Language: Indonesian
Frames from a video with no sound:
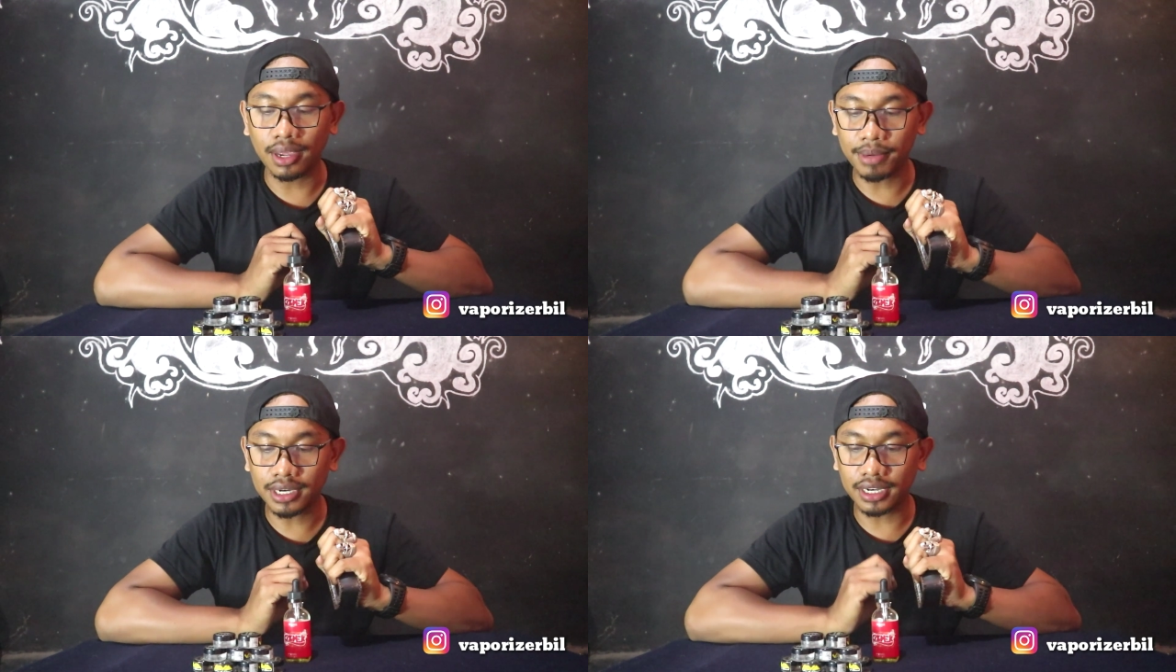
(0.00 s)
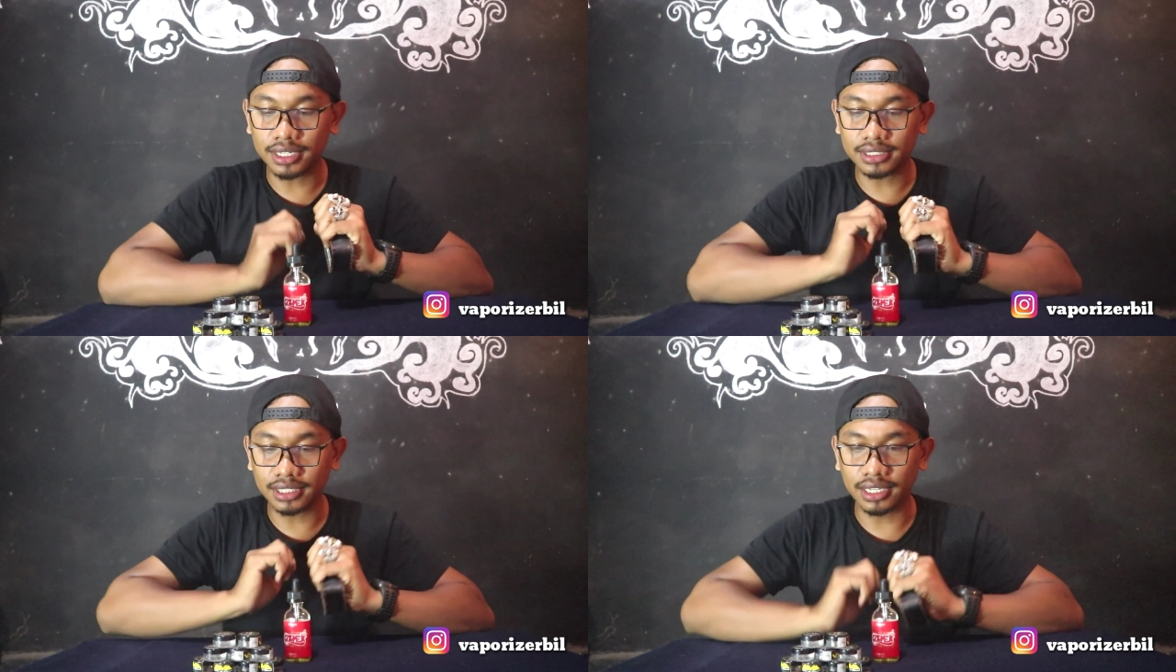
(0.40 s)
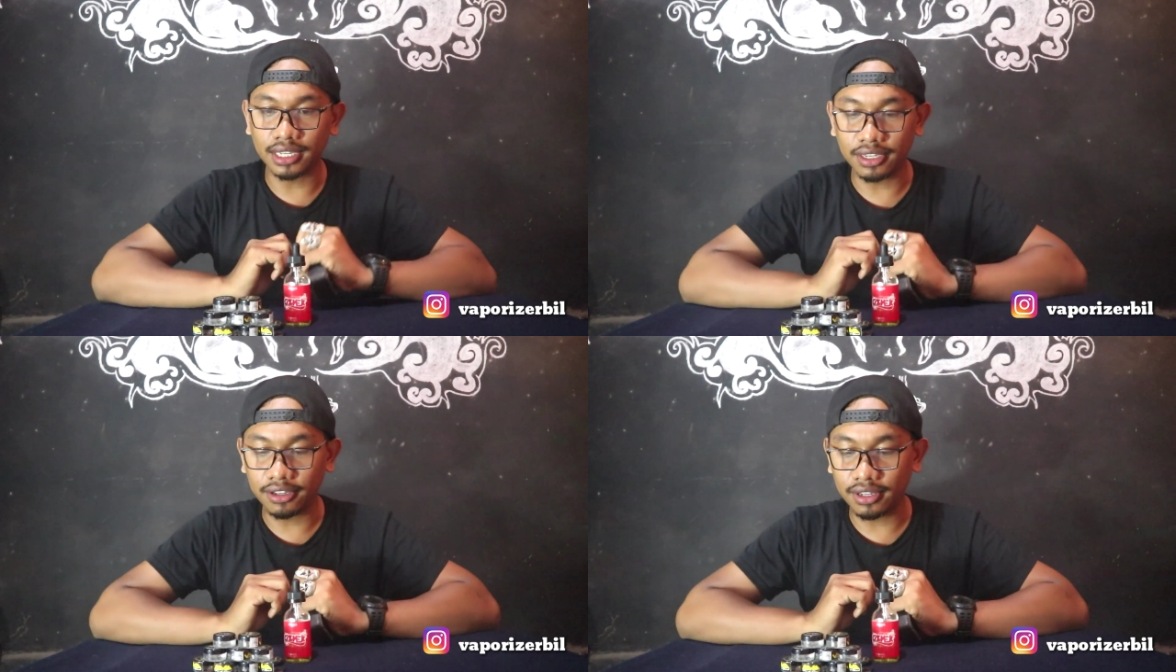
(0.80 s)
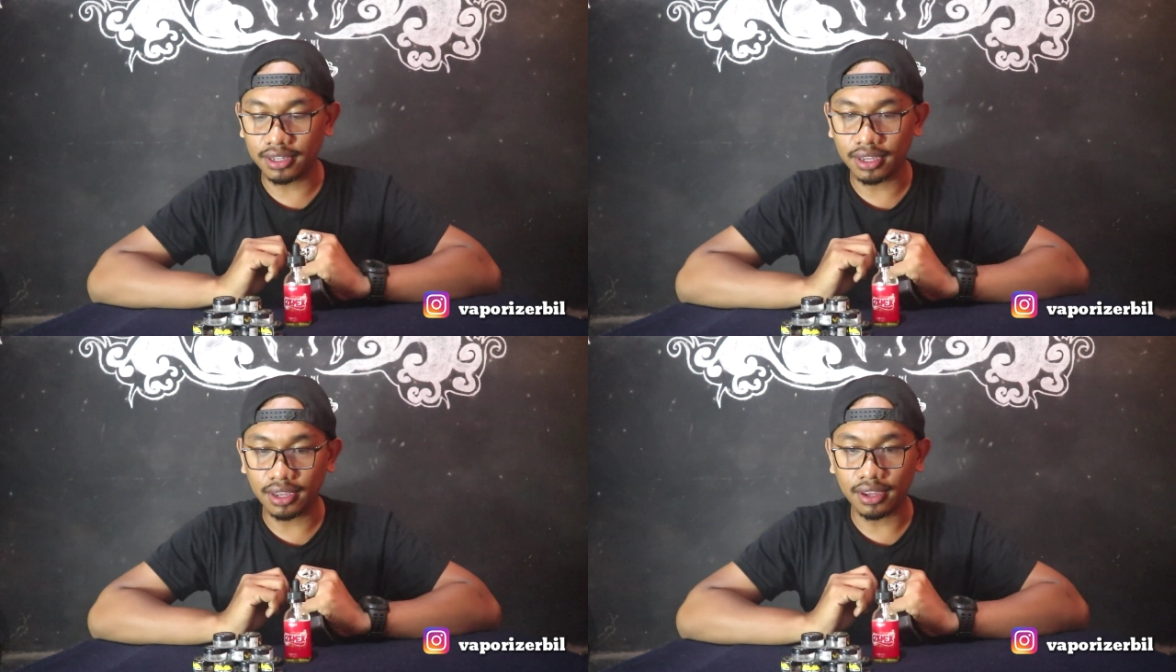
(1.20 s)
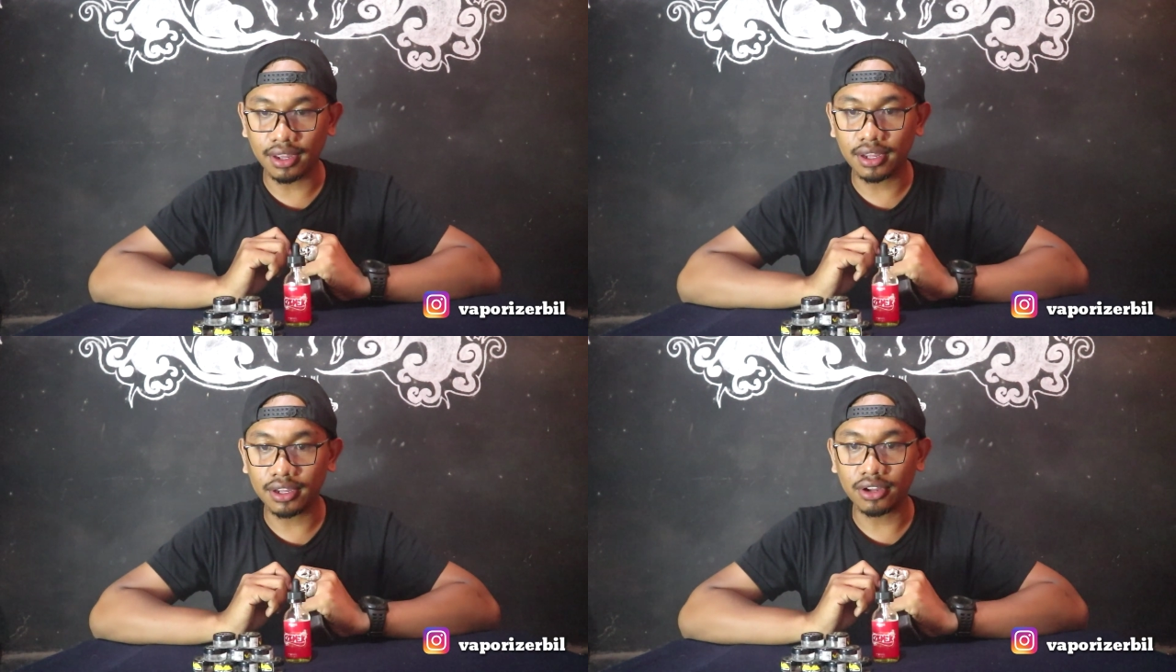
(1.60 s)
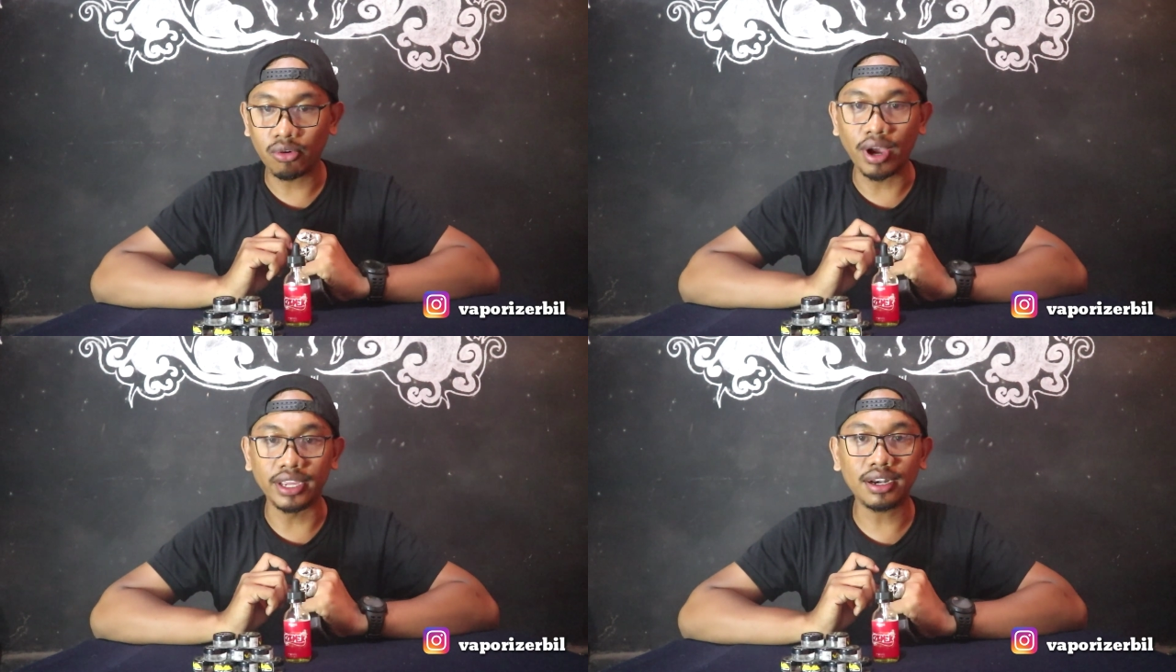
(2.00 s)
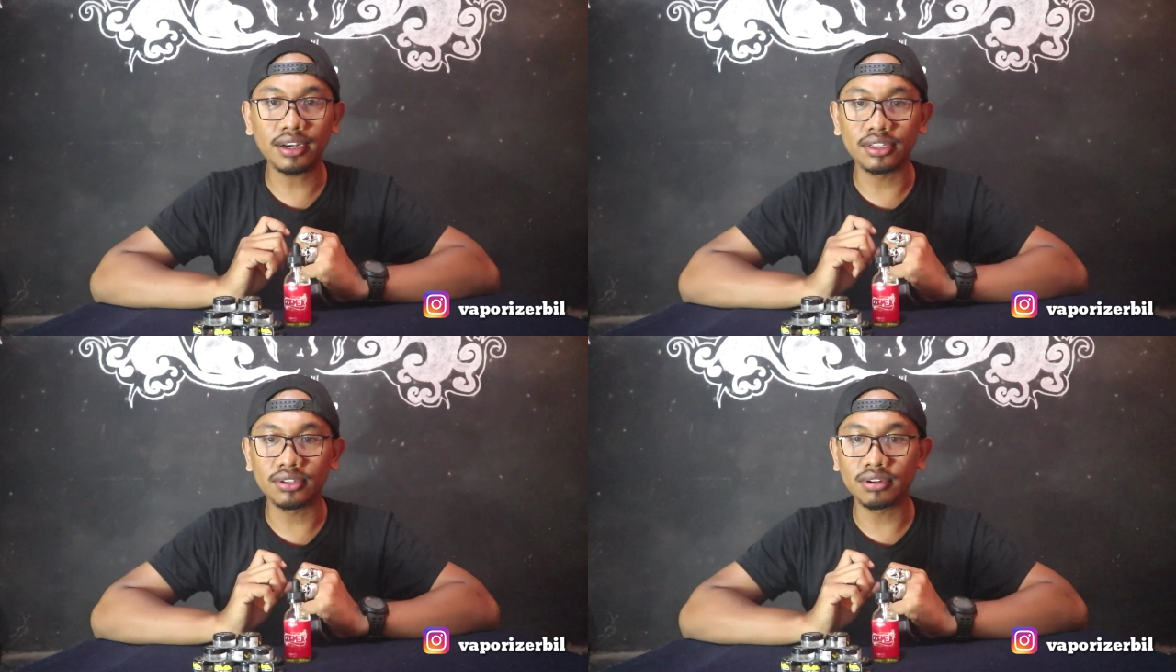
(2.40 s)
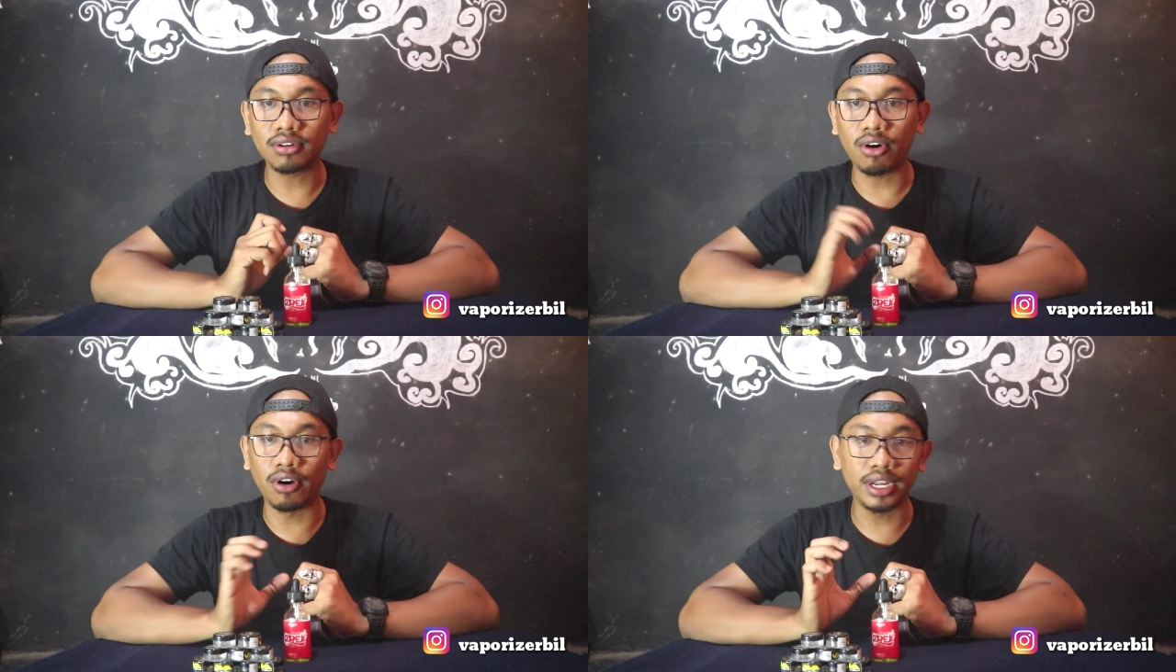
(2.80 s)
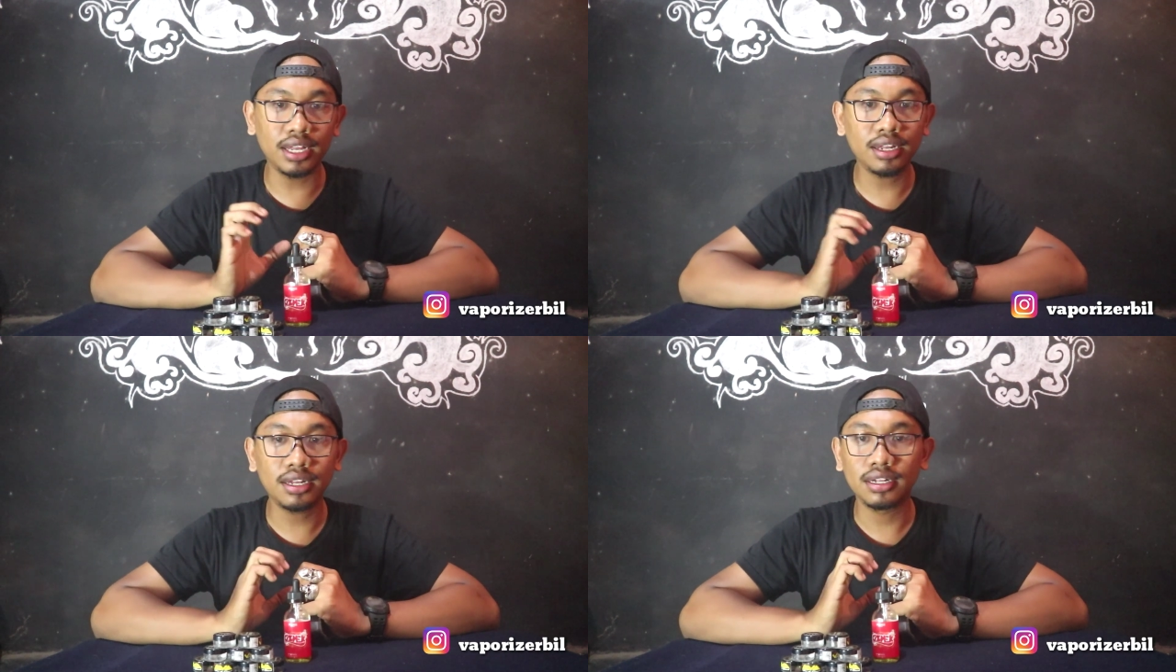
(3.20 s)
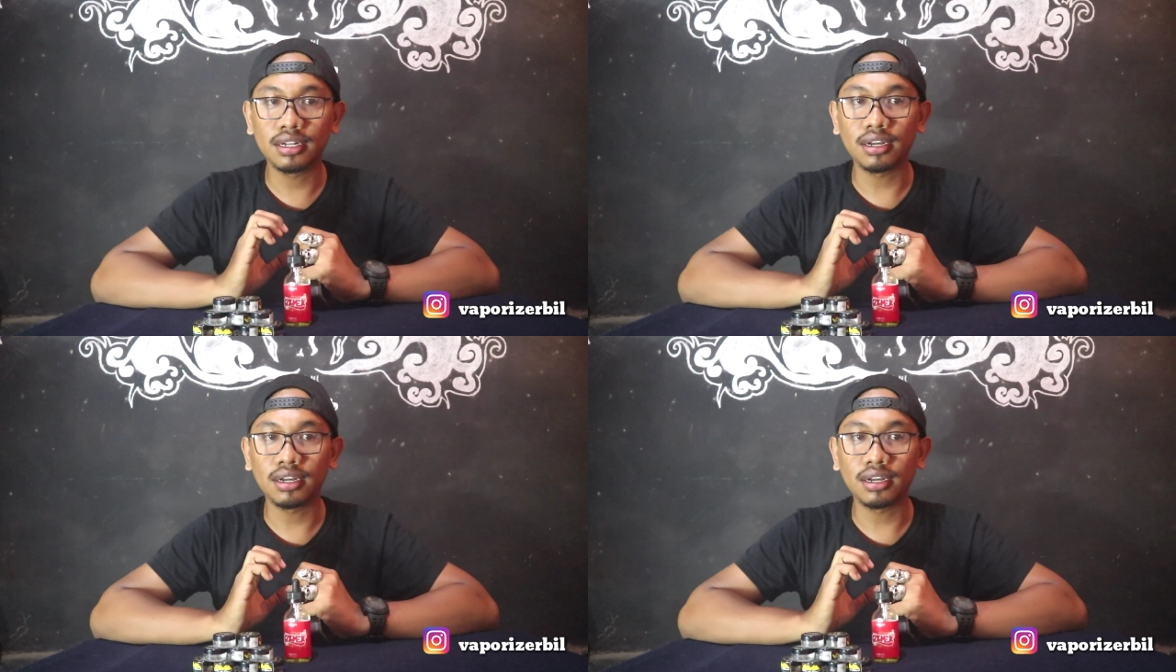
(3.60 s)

emang dari segi wire gitu coil